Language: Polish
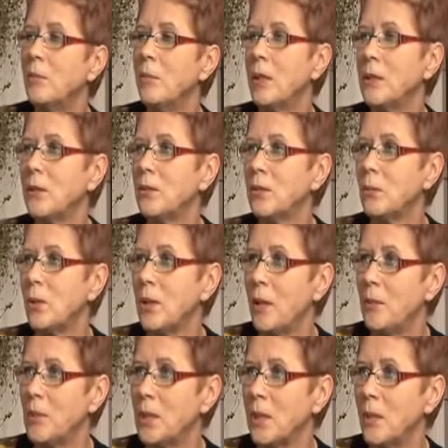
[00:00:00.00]
będą
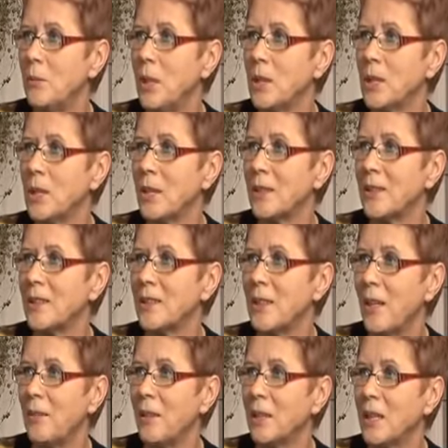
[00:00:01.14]
odkładały się na mięśniach, na
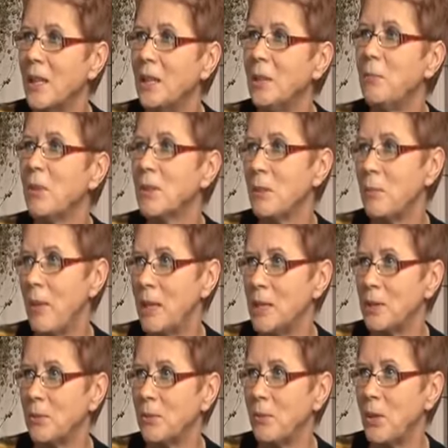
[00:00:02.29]
stawach. I po co
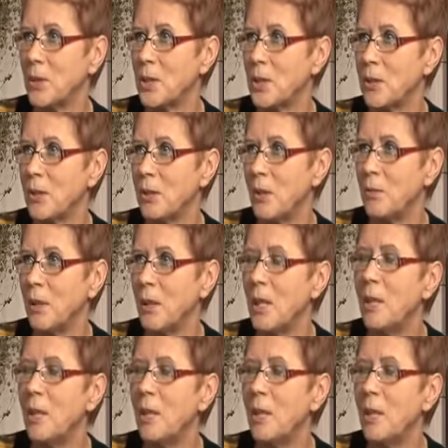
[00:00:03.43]
Państwu tworzyć chorobę?